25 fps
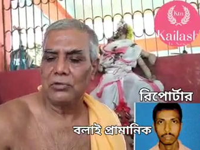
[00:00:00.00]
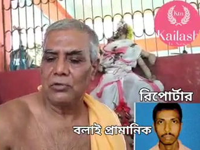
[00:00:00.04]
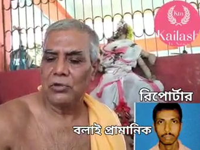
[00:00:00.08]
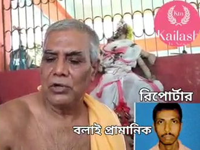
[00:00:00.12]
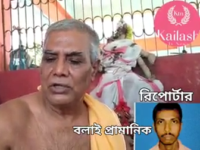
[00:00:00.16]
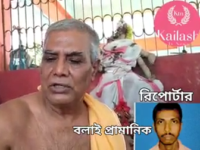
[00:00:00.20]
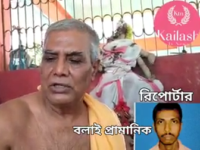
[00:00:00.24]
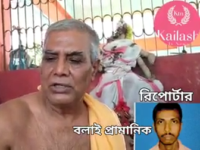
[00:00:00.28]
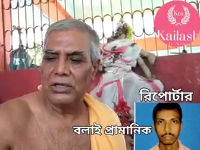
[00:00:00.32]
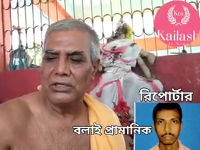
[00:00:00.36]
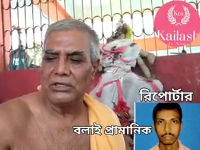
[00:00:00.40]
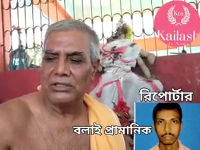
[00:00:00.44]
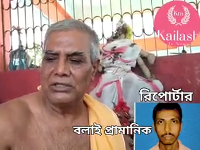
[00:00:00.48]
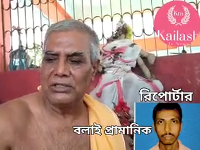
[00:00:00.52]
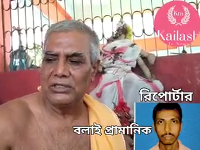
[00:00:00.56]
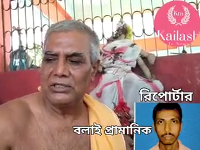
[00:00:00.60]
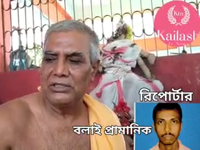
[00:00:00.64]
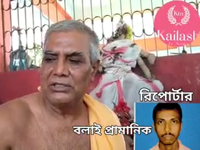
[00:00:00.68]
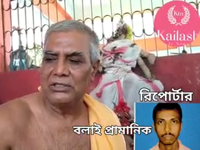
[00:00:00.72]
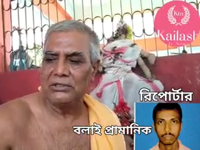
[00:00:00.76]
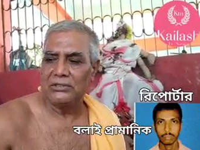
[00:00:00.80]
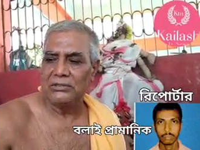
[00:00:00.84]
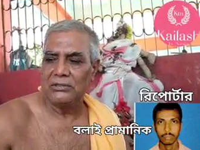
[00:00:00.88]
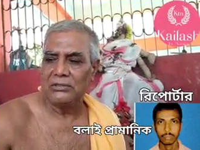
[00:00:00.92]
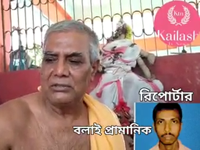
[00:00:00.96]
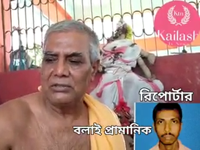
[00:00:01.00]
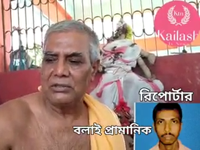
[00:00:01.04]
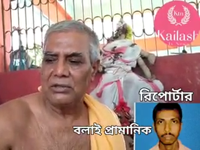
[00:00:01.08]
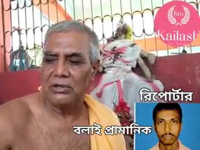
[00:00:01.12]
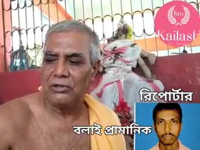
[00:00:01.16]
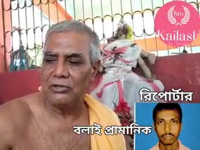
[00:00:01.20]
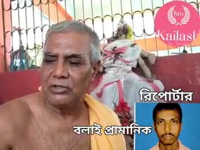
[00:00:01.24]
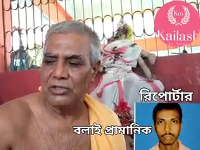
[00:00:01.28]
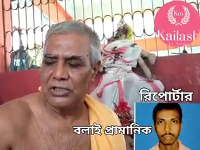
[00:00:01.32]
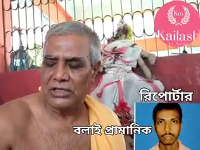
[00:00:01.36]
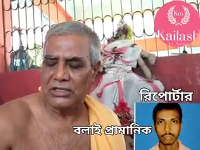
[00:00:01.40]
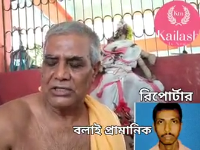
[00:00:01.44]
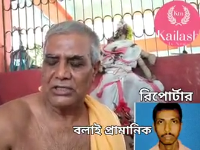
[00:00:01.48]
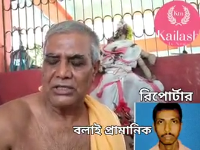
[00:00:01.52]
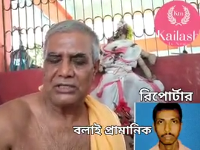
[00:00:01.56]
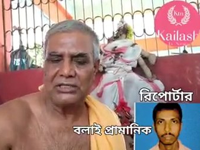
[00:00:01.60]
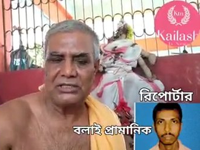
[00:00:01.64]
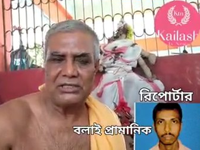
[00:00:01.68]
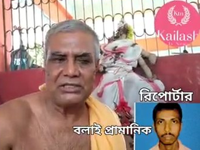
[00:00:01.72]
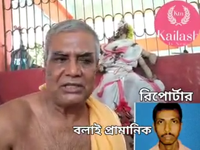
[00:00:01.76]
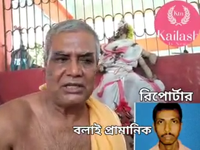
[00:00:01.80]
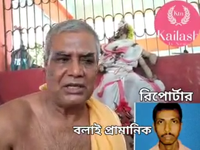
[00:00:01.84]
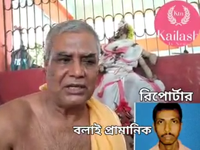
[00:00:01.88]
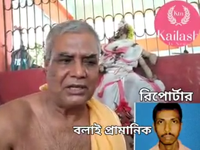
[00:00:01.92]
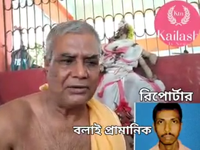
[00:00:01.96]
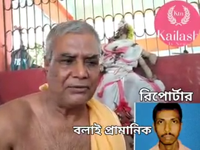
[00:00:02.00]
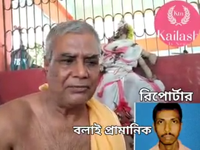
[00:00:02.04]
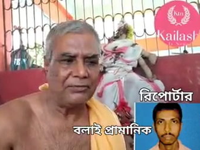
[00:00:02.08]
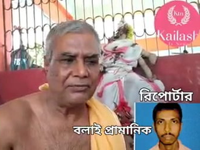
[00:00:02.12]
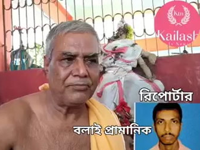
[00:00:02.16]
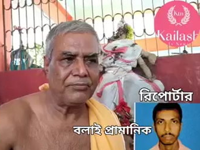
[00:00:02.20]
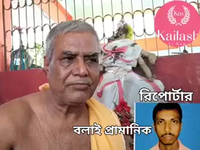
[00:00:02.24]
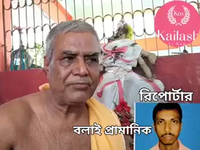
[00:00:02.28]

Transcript: ওখানকার যিনি কন্ট্রাক্টর ছিলেন